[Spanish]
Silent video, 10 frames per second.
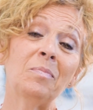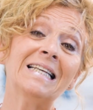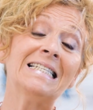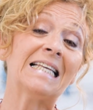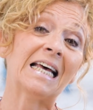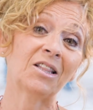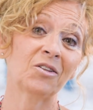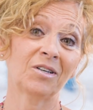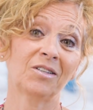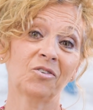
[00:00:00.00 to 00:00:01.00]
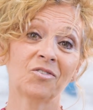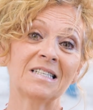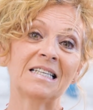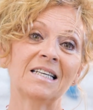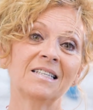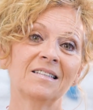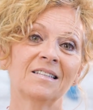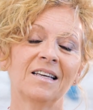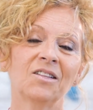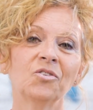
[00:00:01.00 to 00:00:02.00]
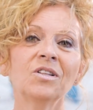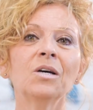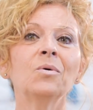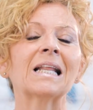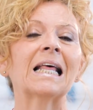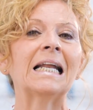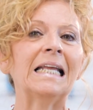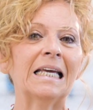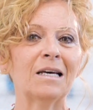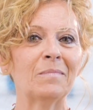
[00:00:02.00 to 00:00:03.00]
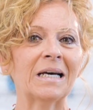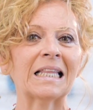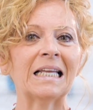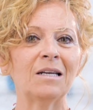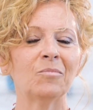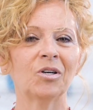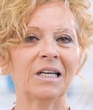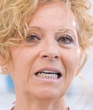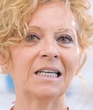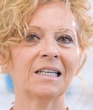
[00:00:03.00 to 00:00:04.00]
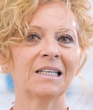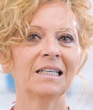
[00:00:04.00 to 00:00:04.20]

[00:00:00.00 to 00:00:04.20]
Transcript: pensando entonces, ¿dónde guardaría Magda Lemonnier